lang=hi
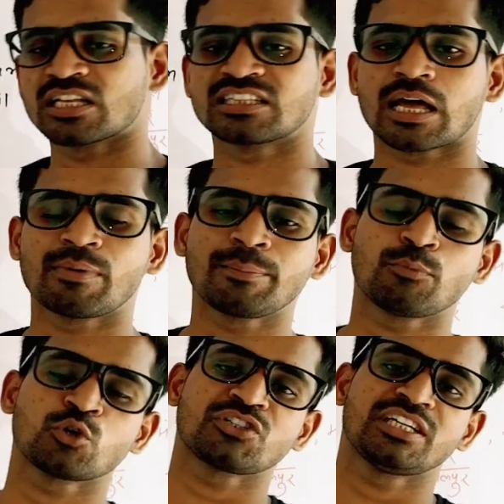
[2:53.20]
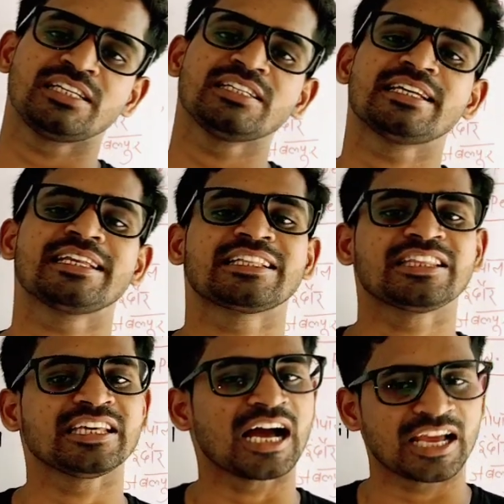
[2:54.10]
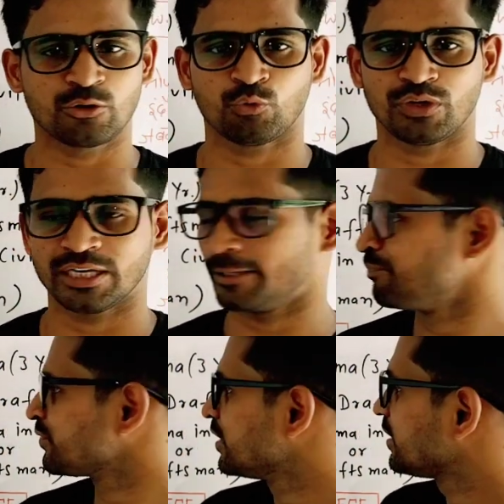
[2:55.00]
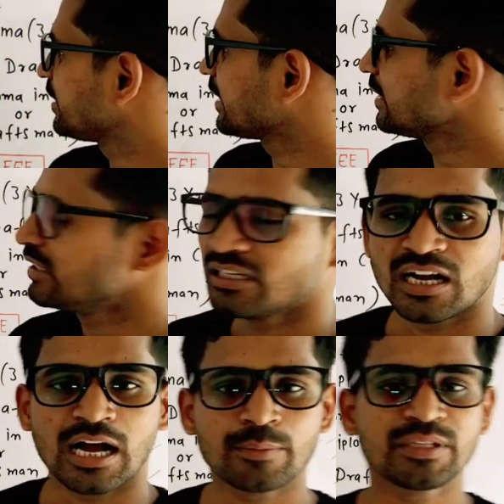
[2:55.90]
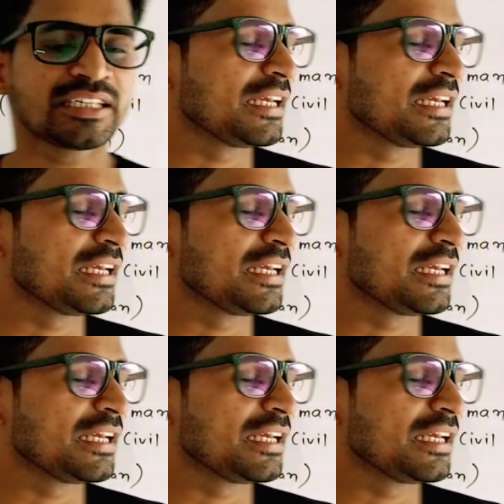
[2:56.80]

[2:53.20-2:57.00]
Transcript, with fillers: पोस्ट के लिए ये रिक्ति आई हुई है ठीक है अब